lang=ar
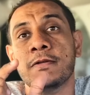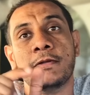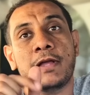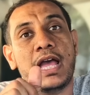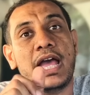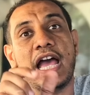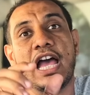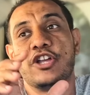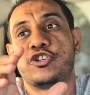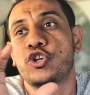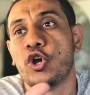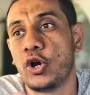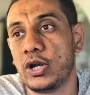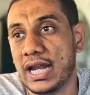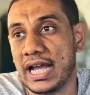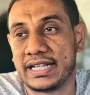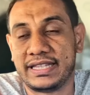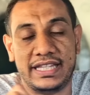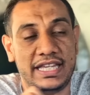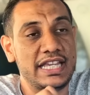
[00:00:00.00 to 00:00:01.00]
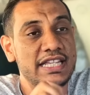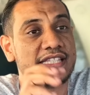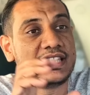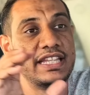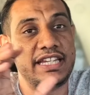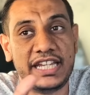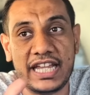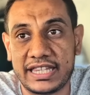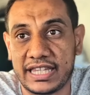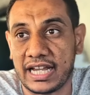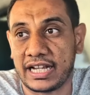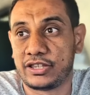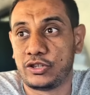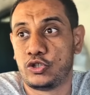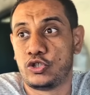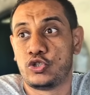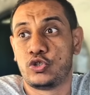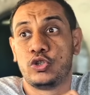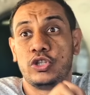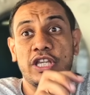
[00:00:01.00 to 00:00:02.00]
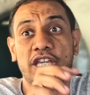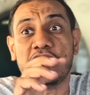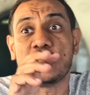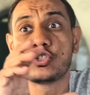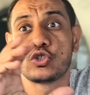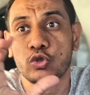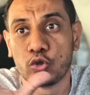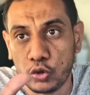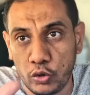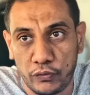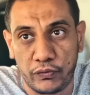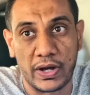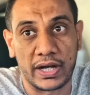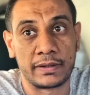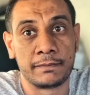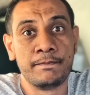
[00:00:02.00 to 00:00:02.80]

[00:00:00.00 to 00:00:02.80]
آه، شغلك تقيس دنيتك تقيس ظروفك